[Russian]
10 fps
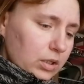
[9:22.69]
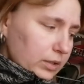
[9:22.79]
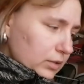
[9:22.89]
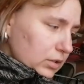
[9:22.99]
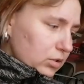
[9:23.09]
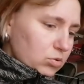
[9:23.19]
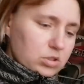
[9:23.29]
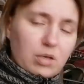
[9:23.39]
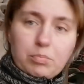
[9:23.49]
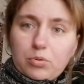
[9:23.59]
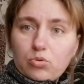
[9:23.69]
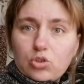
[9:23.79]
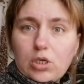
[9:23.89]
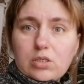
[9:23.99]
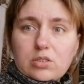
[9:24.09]
Ладно, дорогие друзья, пью
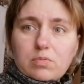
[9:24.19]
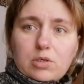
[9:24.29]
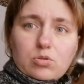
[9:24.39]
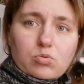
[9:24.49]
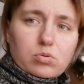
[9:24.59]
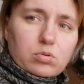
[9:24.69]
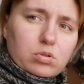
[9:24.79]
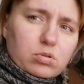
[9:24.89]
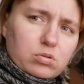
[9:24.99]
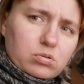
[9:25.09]
чай и собираюсь в город.